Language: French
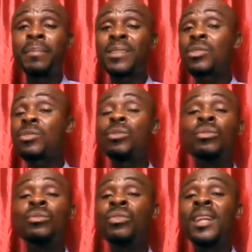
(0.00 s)

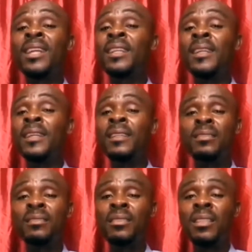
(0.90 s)
Personne ne veut la guerre.
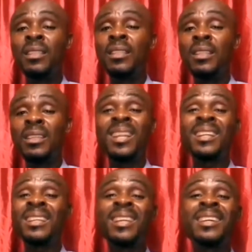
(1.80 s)
Et
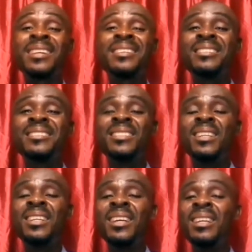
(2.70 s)
la guerre,
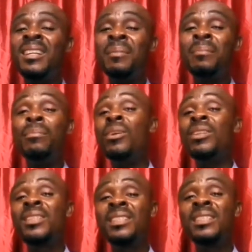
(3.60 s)
elle est
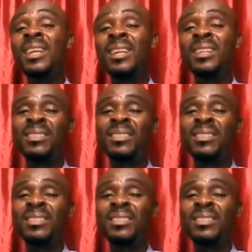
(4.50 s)
meurtrière